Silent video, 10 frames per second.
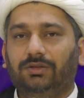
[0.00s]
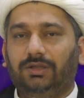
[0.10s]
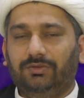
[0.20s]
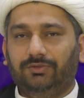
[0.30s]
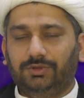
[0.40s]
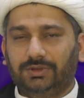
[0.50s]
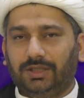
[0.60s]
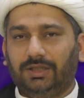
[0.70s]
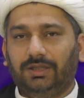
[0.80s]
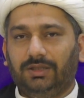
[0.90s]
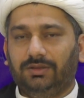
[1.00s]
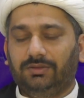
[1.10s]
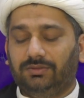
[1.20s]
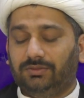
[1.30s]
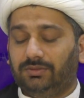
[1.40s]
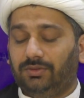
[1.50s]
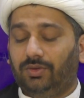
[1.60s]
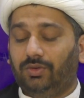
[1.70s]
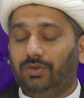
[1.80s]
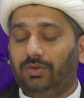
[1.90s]
तलफ़ करना
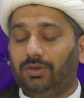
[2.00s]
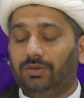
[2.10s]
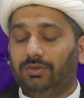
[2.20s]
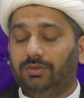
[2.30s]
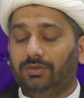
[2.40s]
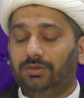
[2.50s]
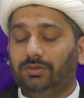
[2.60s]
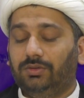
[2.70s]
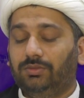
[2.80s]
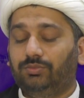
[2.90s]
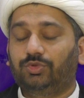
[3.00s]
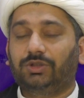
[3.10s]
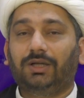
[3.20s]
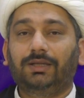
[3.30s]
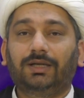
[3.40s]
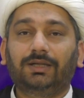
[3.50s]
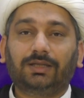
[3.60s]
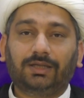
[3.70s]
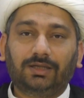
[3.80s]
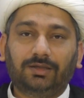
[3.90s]
और मुताल
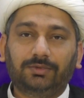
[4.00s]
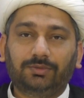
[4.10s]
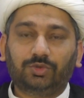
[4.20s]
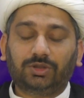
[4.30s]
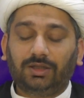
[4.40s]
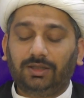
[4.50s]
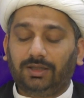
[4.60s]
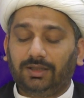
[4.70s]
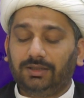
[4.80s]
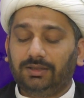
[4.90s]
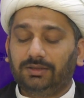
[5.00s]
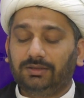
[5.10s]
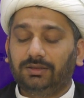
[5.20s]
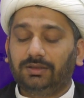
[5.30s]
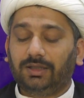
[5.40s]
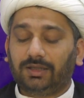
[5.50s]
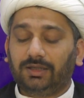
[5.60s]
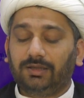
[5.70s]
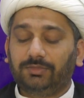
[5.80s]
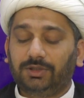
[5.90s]
करना भी मुताल
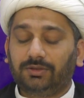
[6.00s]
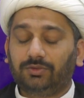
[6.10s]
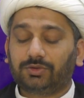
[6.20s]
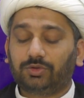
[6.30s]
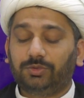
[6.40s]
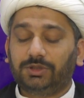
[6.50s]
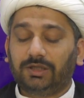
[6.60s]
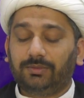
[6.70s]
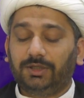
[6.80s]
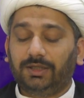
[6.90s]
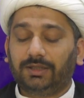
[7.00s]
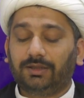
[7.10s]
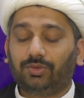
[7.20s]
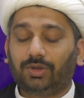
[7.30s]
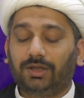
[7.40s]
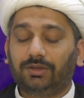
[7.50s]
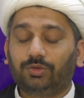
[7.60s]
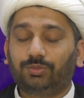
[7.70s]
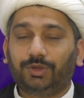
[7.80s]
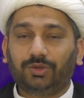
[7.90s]
करना भी उसको भी शामिल है कि कुरान
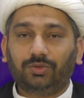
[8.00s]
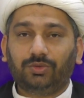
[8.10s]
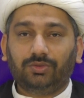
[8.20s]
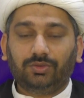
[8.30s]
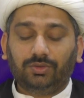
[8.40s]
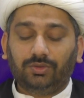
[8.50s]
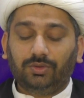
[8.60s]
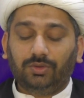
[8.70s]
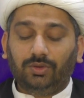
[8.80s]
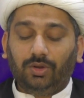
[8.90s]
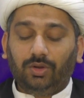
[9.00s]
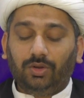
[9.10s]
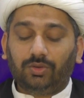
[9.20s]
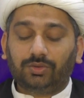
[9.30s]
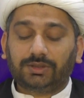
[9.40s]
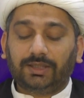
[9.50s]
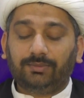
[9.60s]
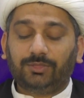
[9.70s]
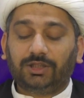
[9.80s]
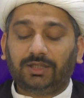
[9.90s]
को पढ़ो और उसके
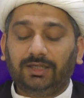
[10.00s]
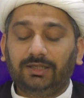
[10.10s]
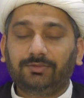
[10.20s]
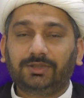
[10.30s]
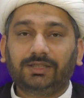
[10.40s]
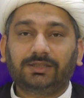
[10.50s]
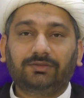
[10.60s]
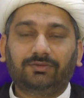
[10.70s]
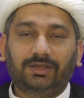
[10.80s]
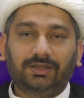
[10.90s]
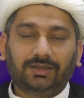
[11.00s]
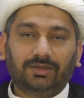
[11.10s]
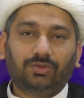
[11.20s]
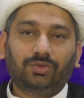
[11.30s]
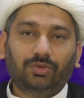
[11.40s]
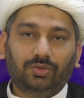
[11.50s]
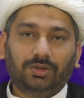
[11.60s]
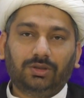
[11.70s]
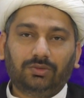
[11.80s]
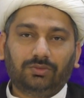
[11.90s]
मतालब से इस्तादा करो गौर
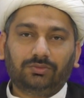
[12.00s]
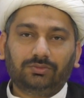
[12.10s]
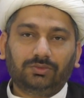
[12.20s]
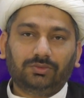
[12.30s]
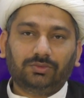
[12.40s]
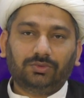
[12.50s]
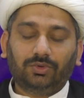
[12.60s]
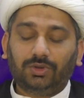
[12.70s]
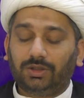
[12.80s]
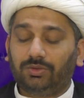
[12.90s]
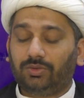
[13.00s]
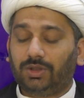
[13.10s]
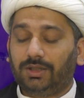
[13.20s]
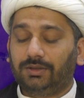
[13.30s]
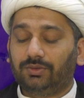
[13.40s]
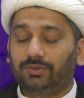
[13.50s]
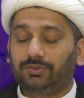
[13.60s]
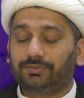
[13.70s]
करो गौर करो कुरान को